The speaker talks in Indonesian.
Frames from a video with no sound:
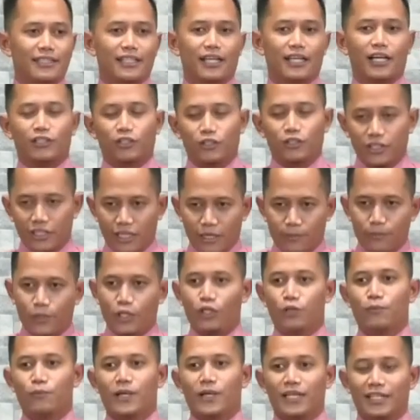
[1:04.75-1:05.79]
atau di dalam
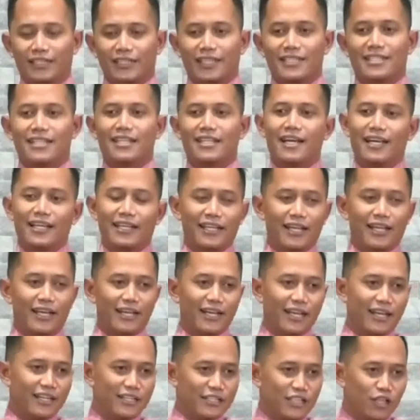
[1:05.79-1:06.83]
kehidupan kita sehari-hari
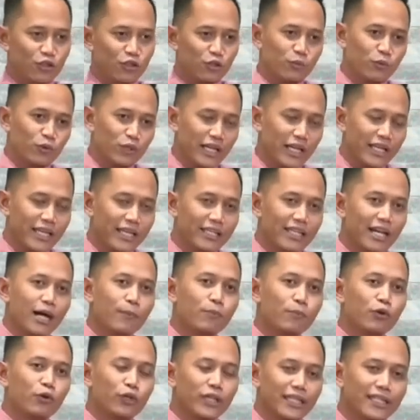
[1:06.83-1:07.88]
ada satu budaya yang
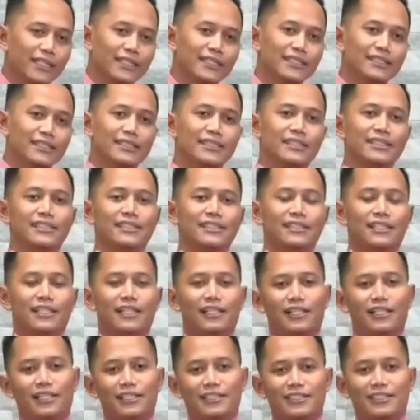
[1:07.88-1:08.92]
mungkin
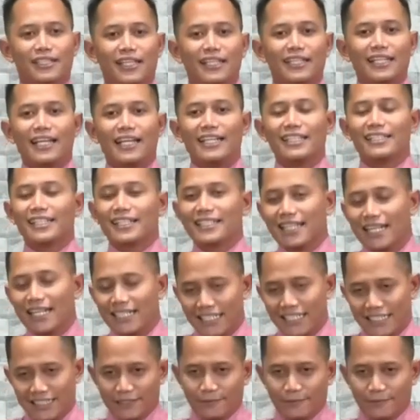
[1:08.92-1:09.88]
eh, seringkali terjadi.